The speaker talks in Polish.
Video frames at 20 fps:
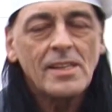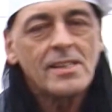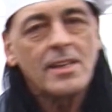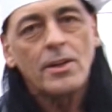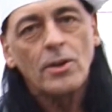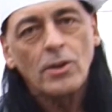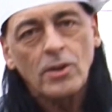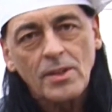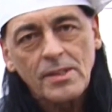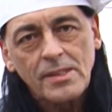
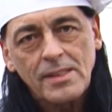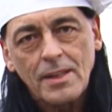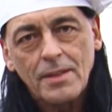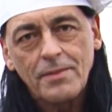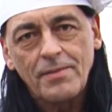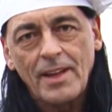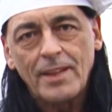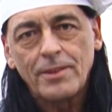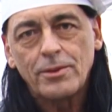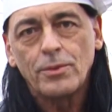Zero
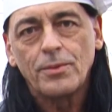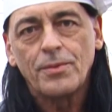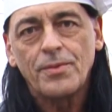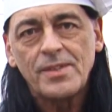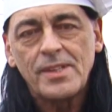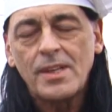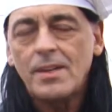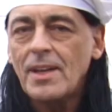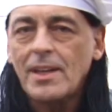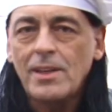konserwantów,
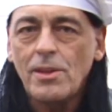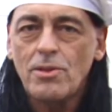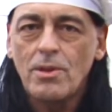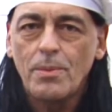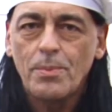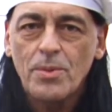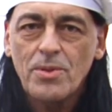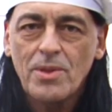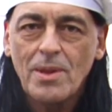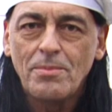zero jakichś
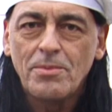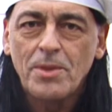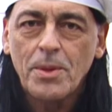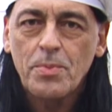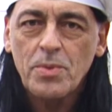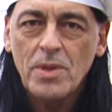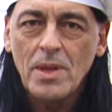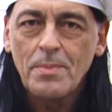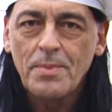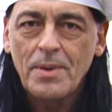niepotrzebnych
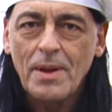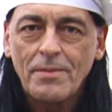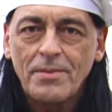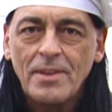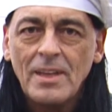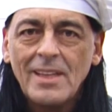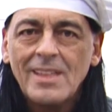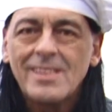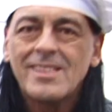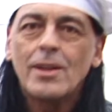przypraw,
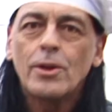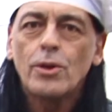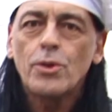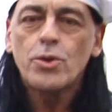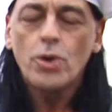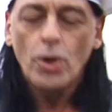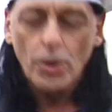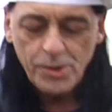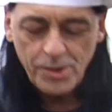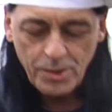zero
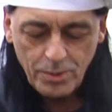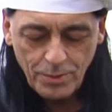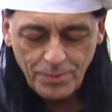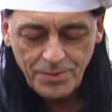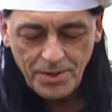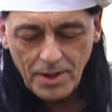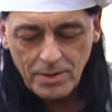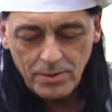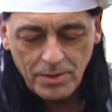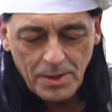czosnku
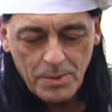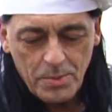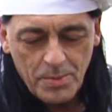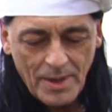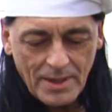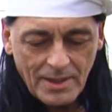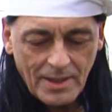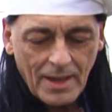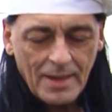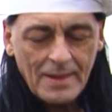w niektórych
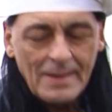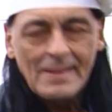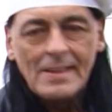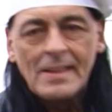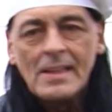przypadkach.